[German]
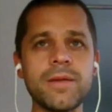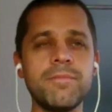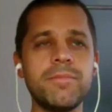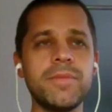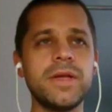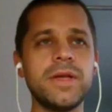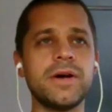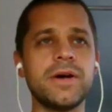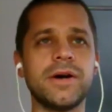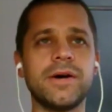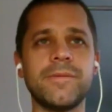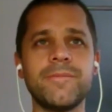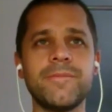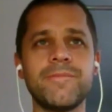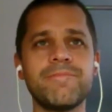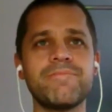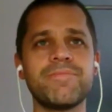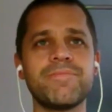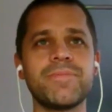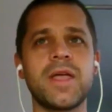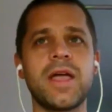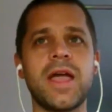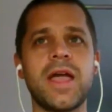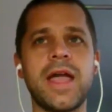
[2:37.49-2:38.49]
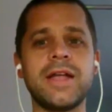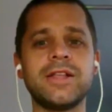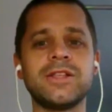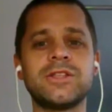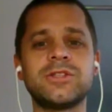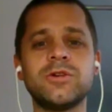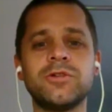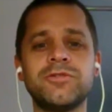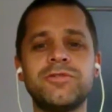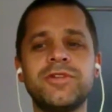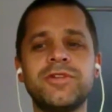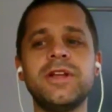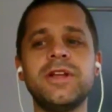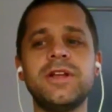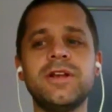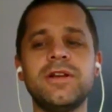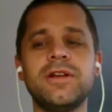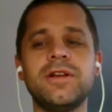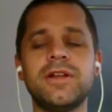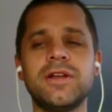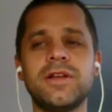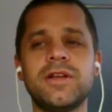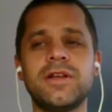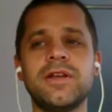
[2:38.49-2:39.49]
wir haben so
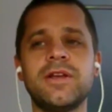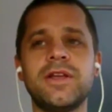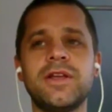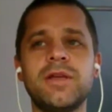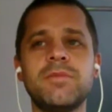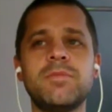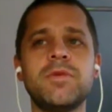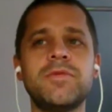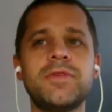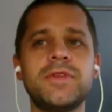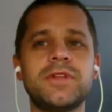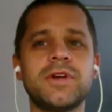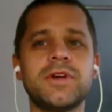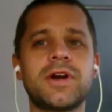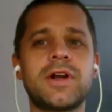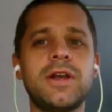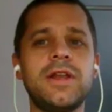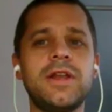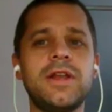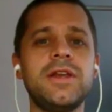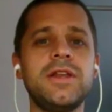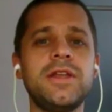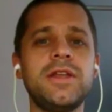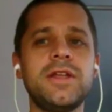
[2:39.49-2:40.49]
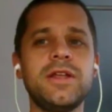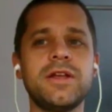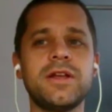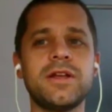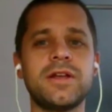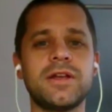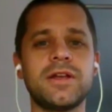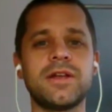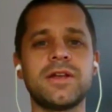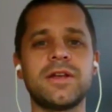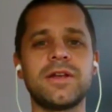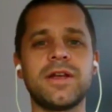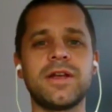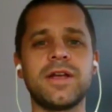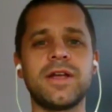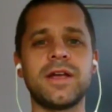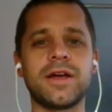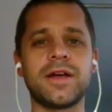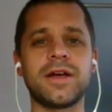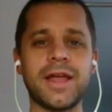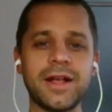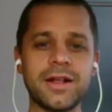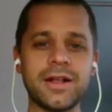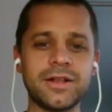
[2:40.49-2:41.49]
viel immer wieder kleine
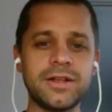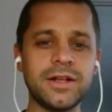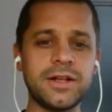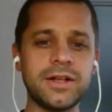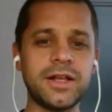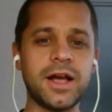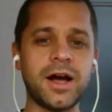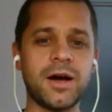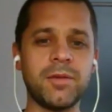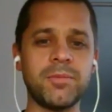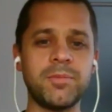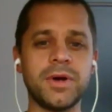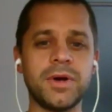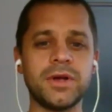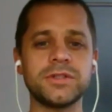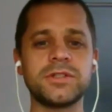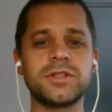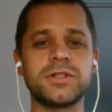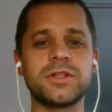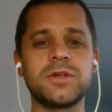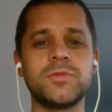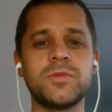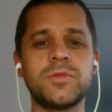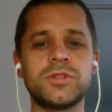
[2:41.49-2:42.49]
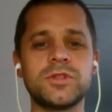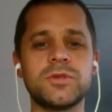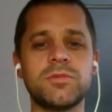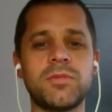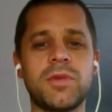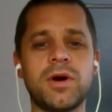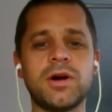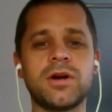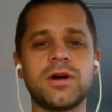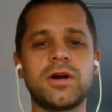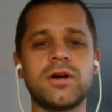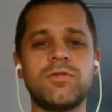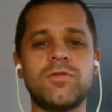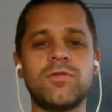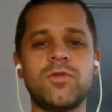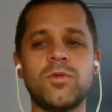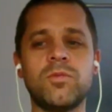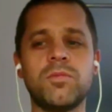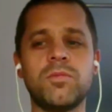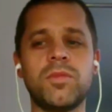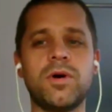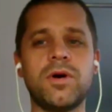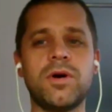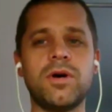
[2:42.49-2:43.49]
rechtliche Anpassungen müssen machen,
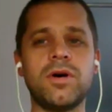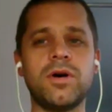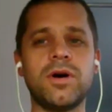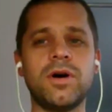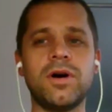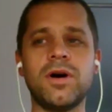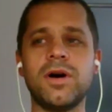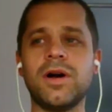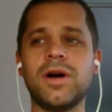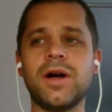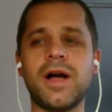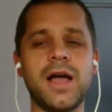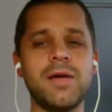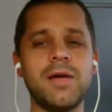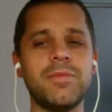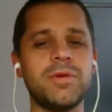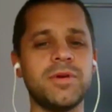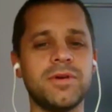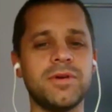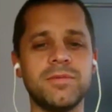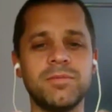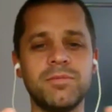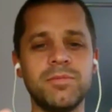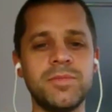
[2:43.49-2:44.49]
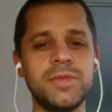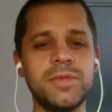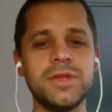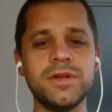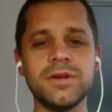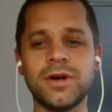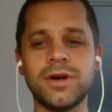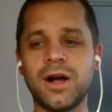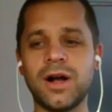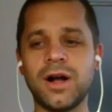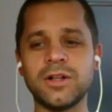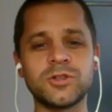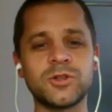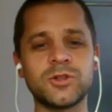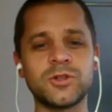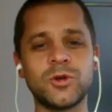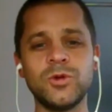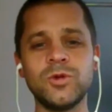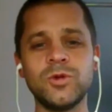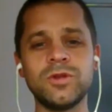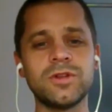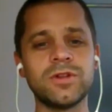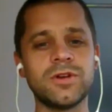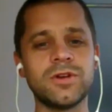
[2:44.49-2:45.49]
wo man eben, wir als
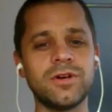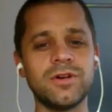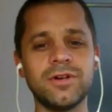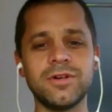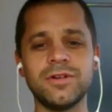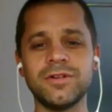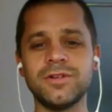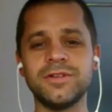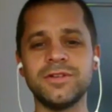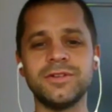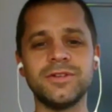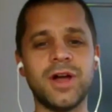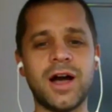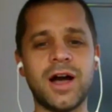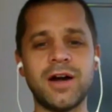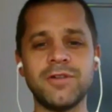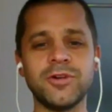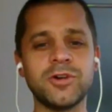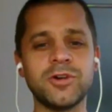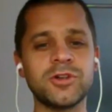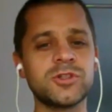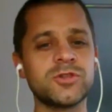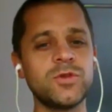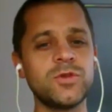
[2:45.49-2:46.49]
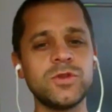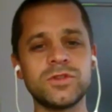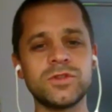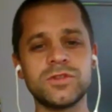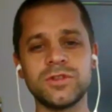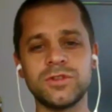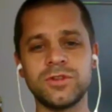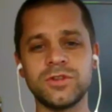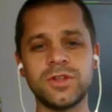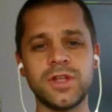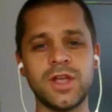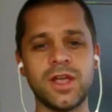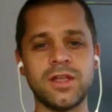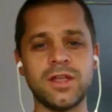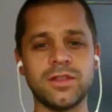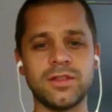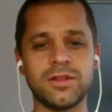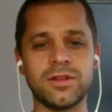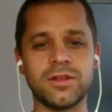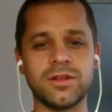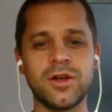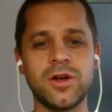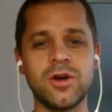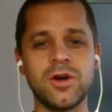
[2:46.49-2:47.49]
Gründer einfach das Wissen nicht
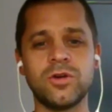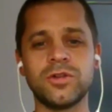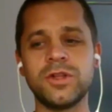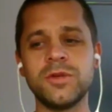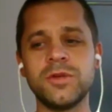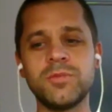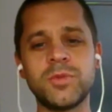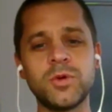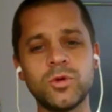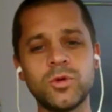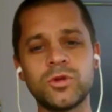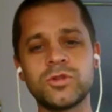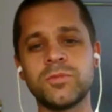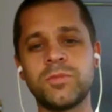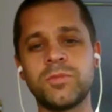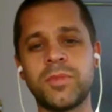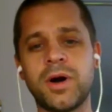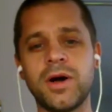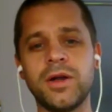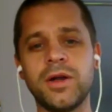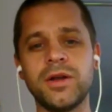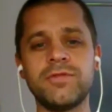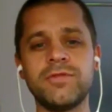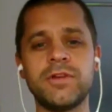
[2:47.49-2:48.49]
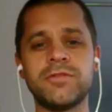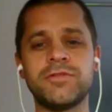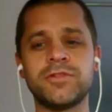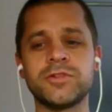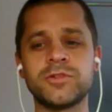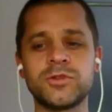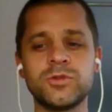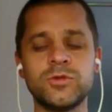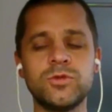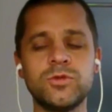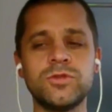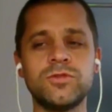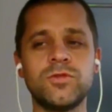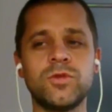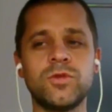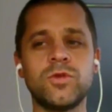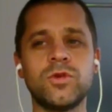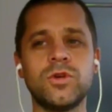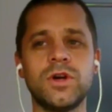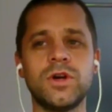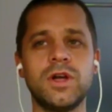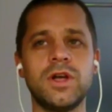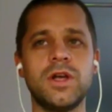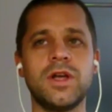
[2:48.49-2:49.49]
haben. Und dann brauchst du einen Partner wie Versuchen,
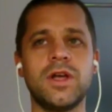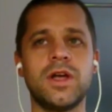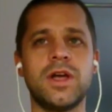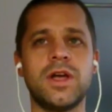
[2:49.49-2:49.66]
wo